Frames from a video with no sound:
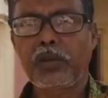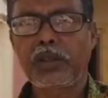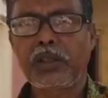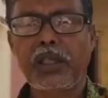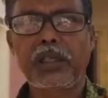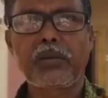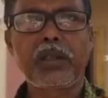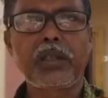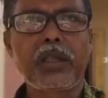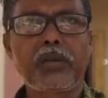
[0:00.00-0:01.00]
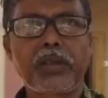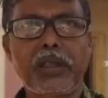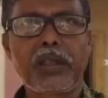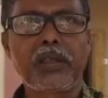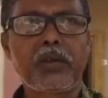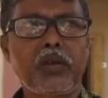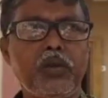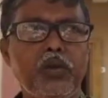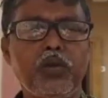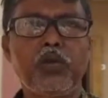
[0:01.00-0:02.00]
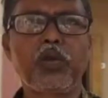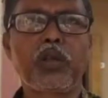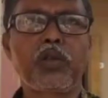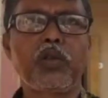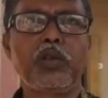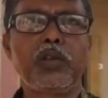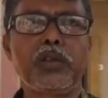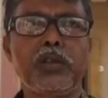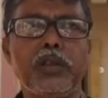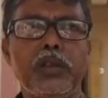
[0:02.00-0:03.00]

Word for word: সে চালাতে পারেনি আমার ছেলেকে ওখানে জুতোর দোকান করে দিয়েছে